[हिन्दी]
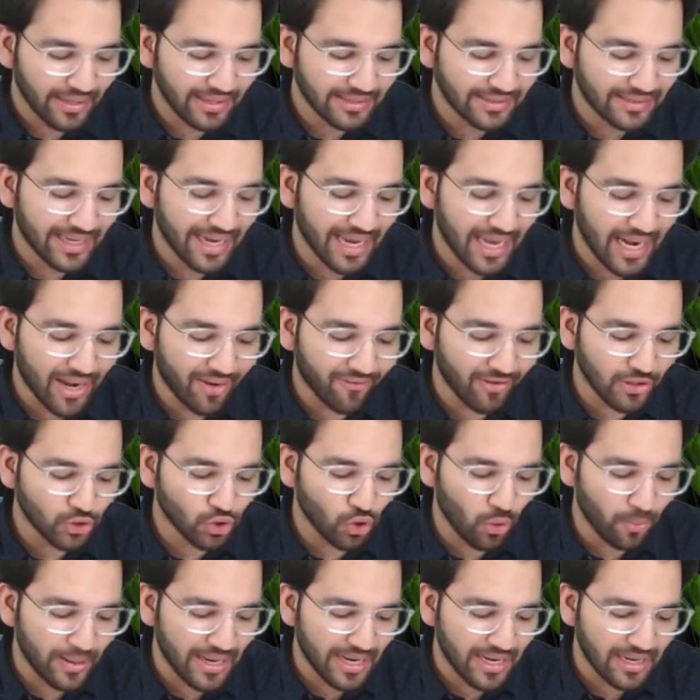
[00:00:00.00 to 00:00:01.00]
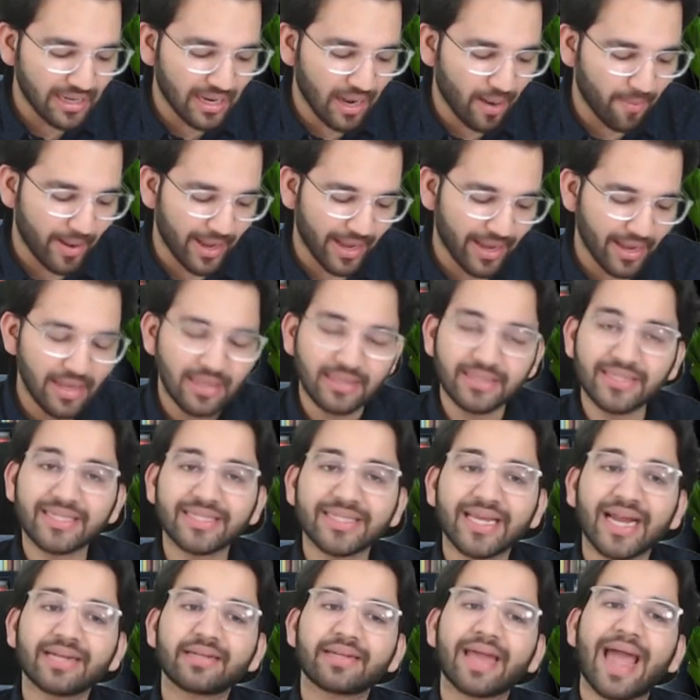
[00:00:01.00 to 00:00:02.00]
इसके अलावा जो भी इनकम है
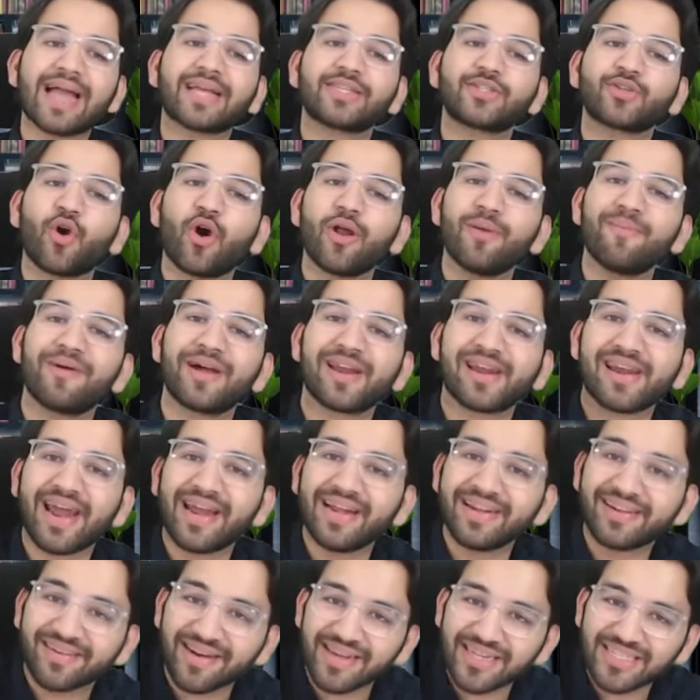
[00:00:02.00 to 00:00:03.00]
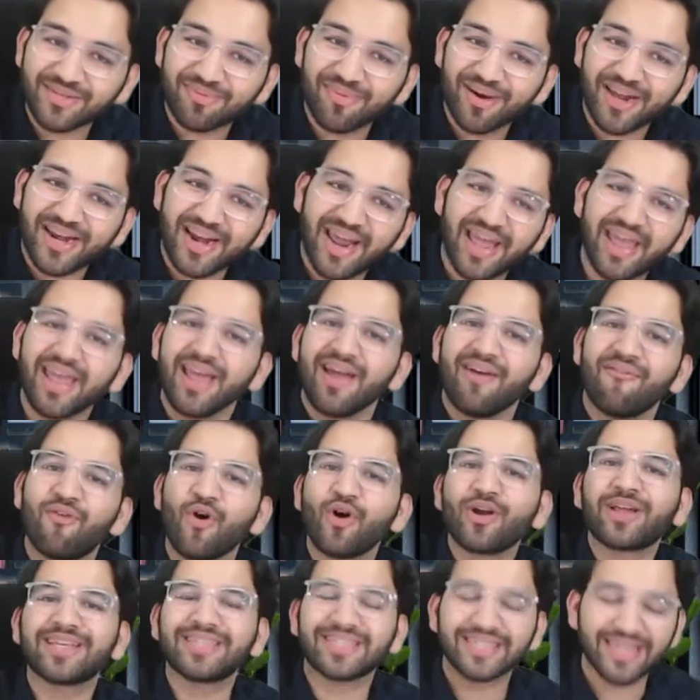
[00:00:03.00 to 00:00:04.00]
जिसका टैक्स कौन भर रहा है ट्रस्ट भर रहा है
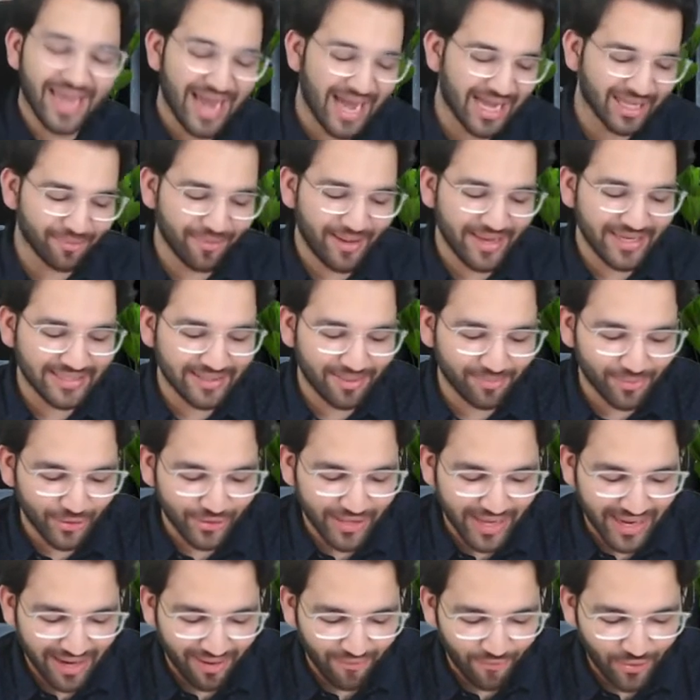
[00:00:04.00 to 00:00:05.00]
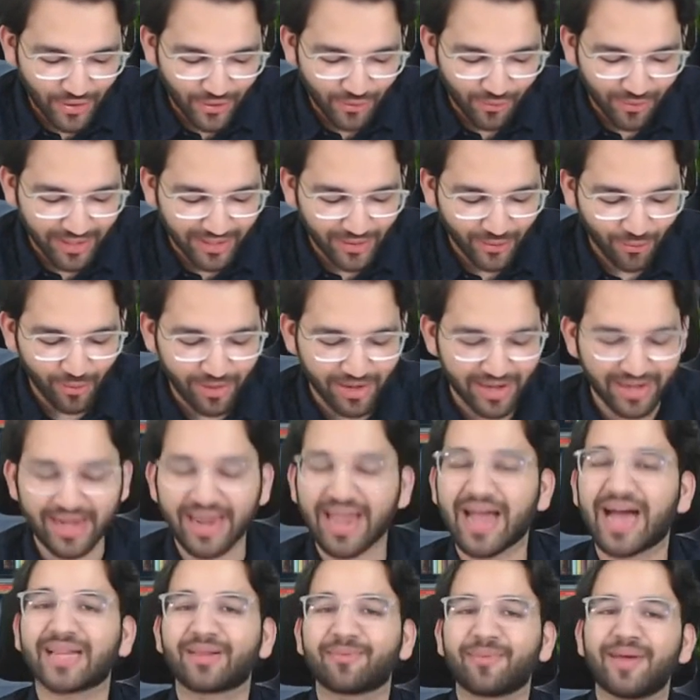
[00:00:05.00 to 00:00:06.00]
वो किसके हाथ में एग्जेप्ट हो जाएगा वो यूनिट होल्डर
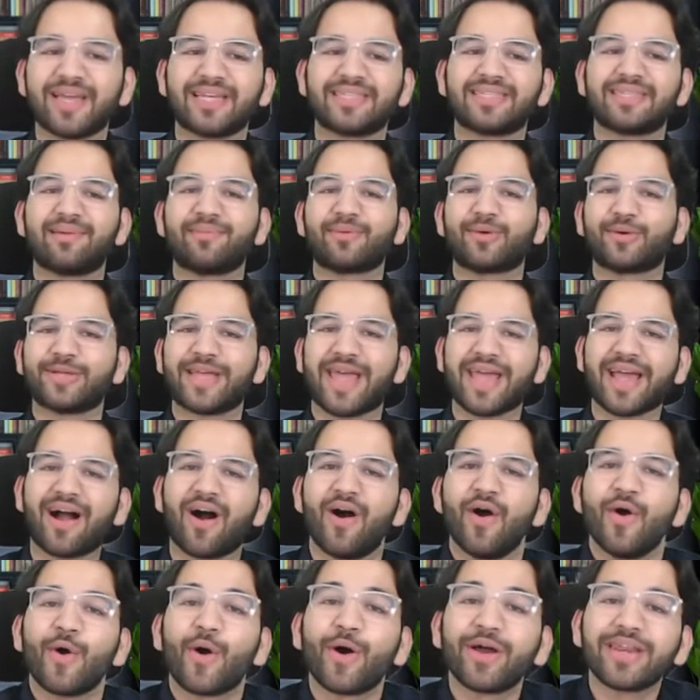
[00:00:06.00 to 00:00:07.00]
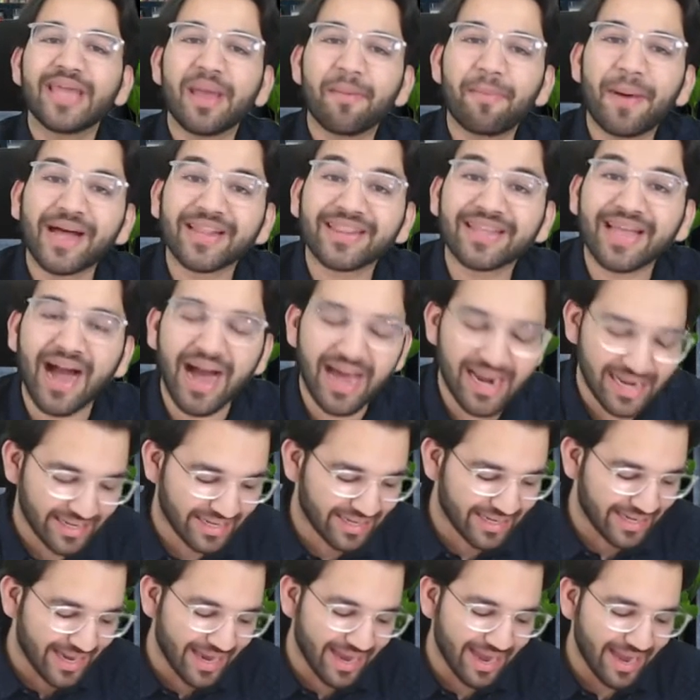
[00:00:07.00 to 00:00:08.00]
के हाथ में एग्जेप्ट हो जाएगा और ये बात कहां
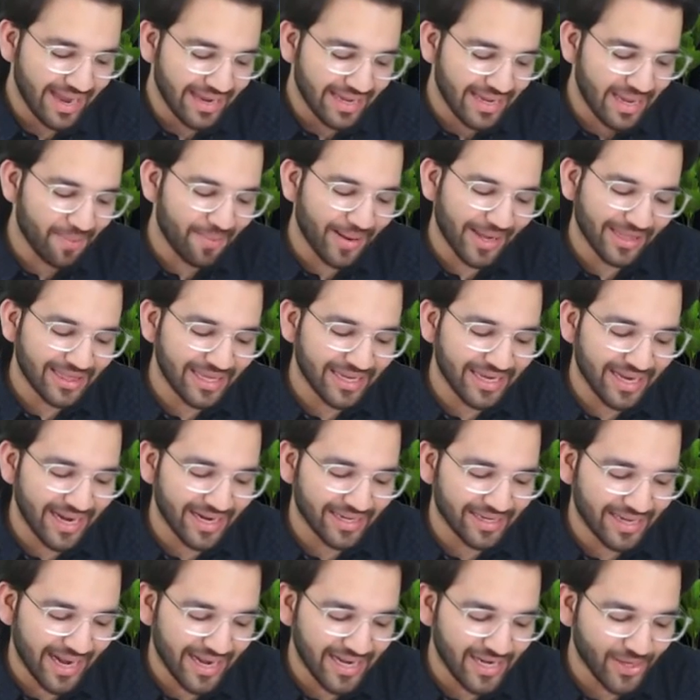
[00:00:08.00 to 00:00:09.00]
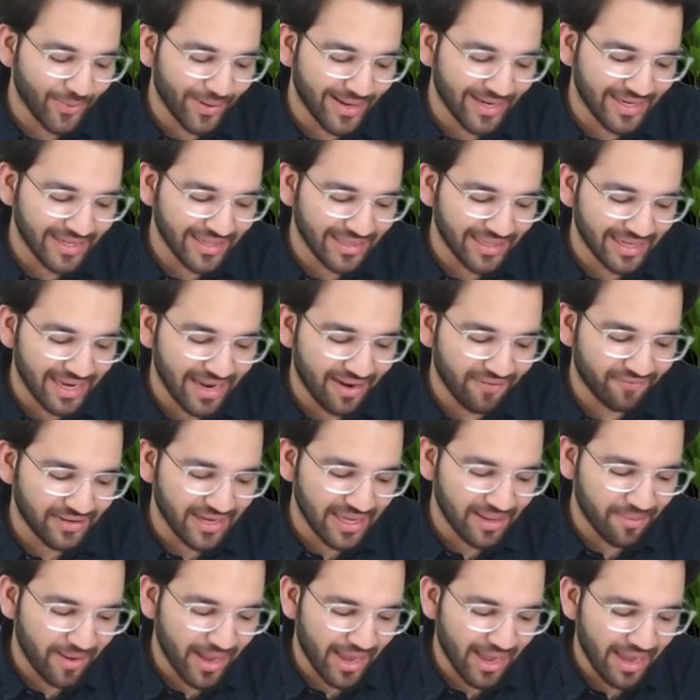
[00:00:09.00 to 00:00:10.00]
लिखी है ये बात लिखी है टेन ट्वेंटी थ्री एफ
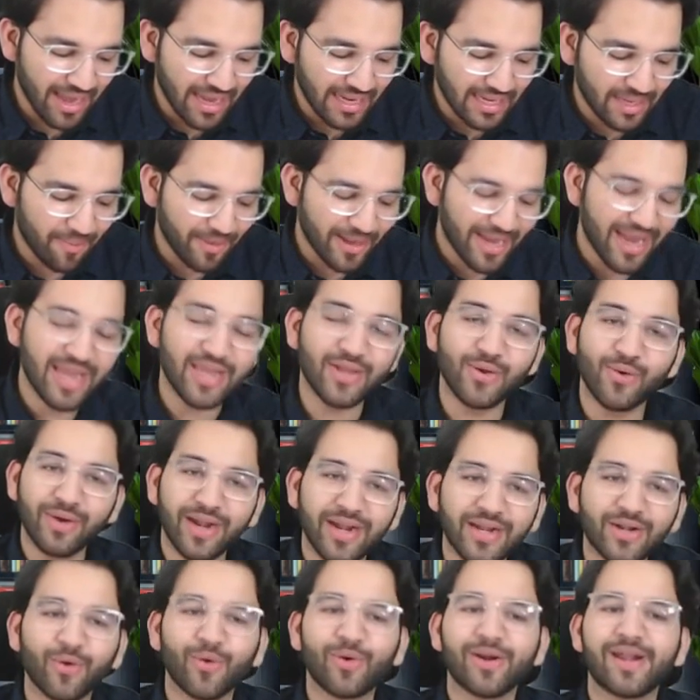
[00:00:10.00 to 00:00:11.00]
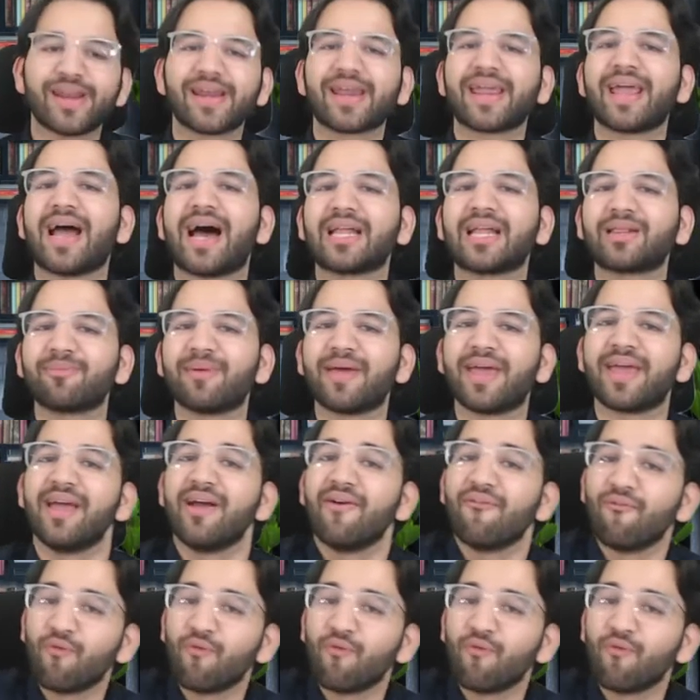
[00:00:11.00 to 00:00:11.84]
डी में कि भैया यूनिट होल्डर के हाथ में